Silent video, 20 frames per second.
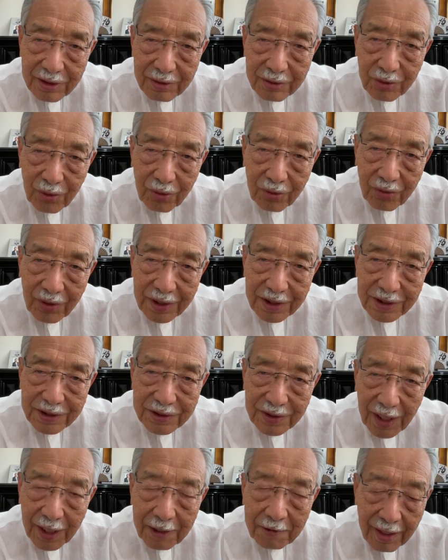ところがで
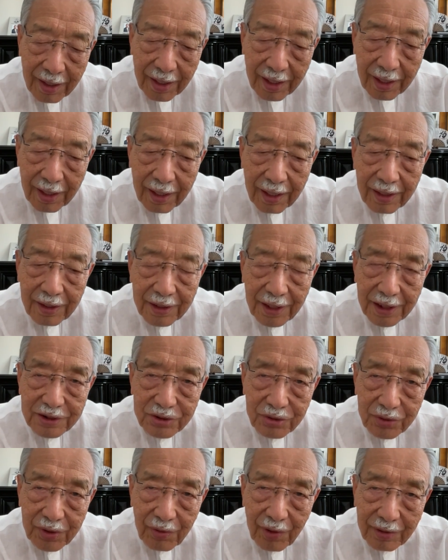すね、えー、内
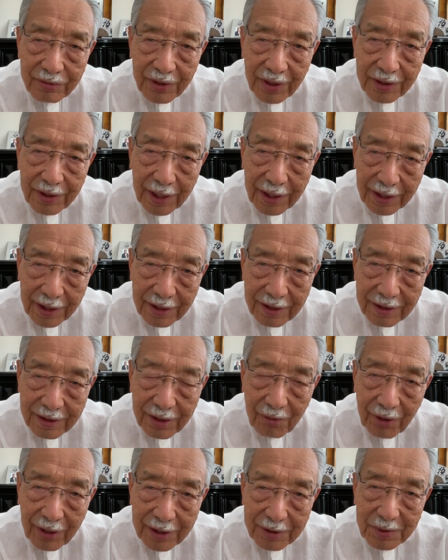緒では触れない
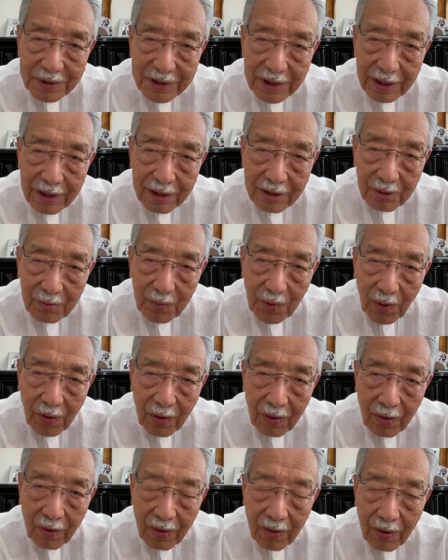ではありませんけど
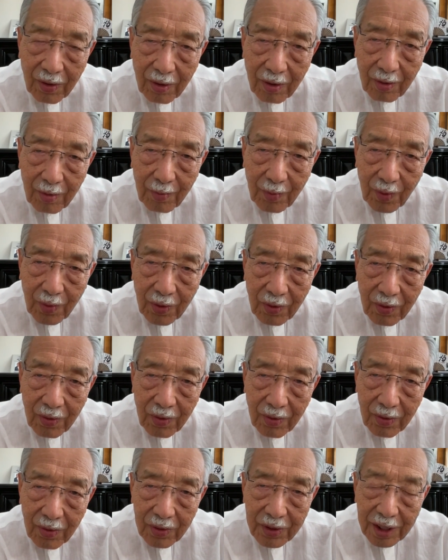も、
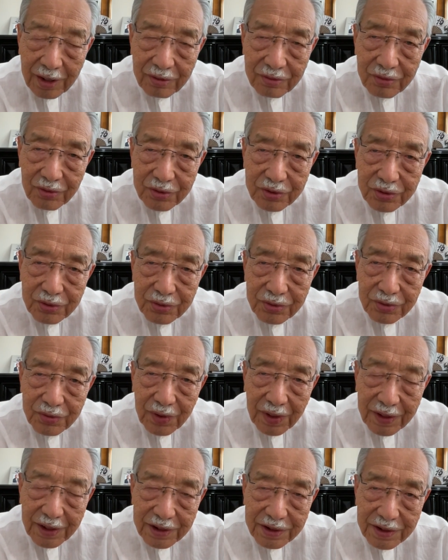もう原油の収
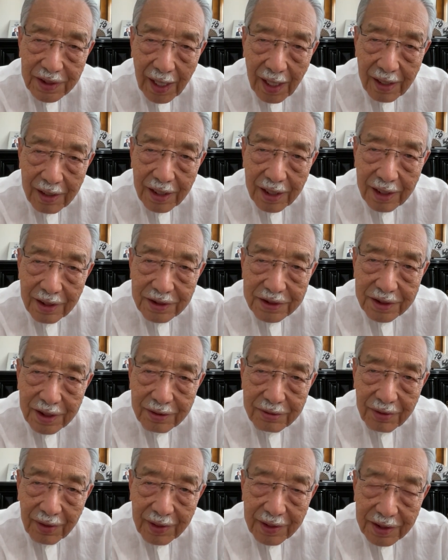入がですね、半減して
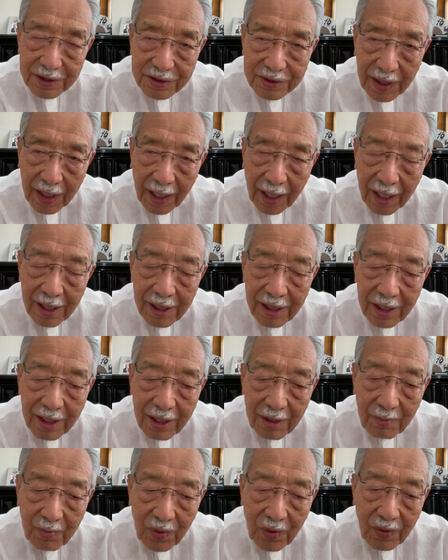いるわけですから、
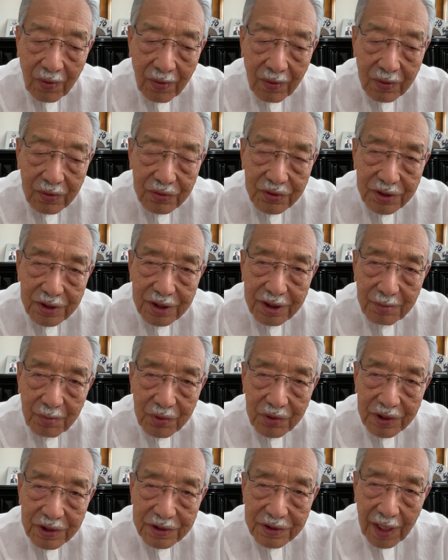もう軍事費
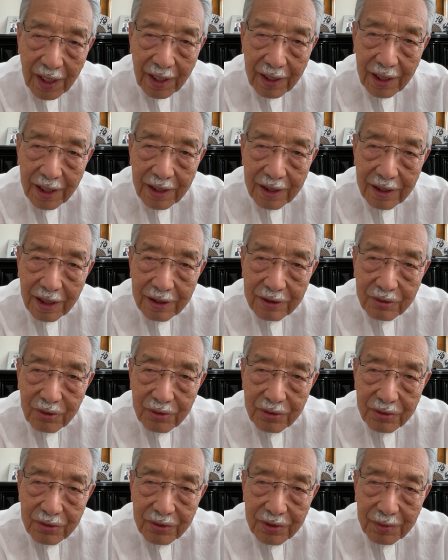もですね、払えないと
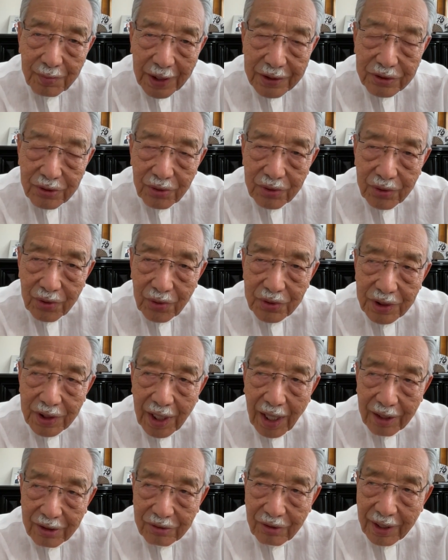いう今状況
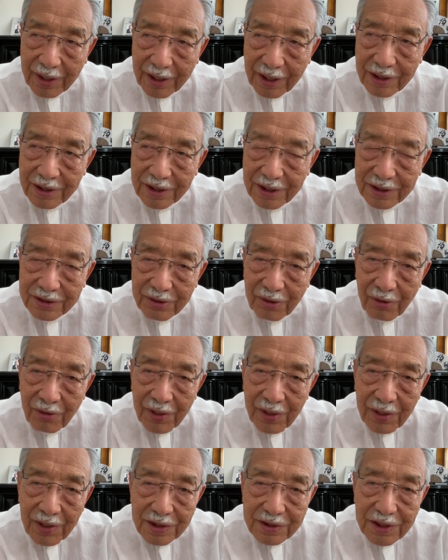にあるわけなんですよ。
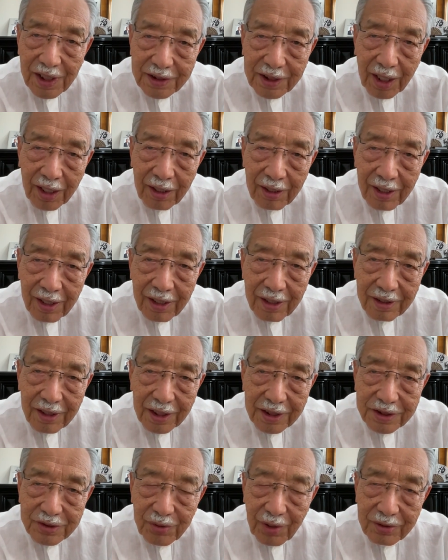さて、
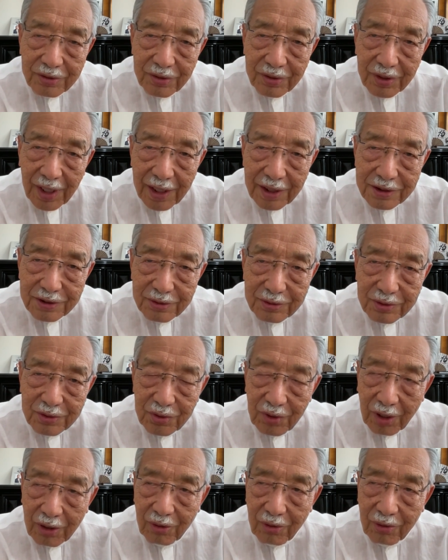歴史は繰り返すっ
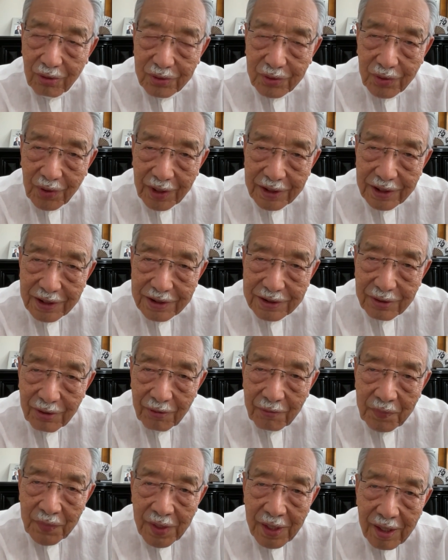ていうのはこのことなんです
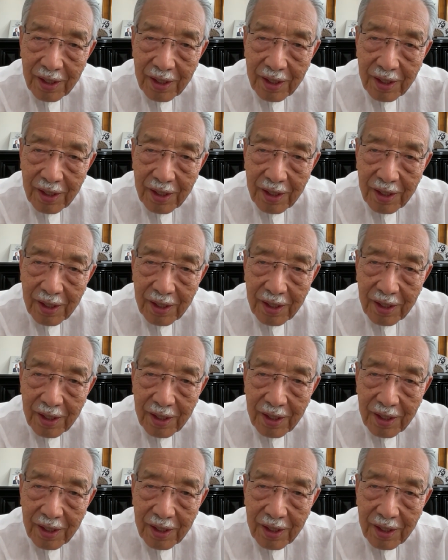よ。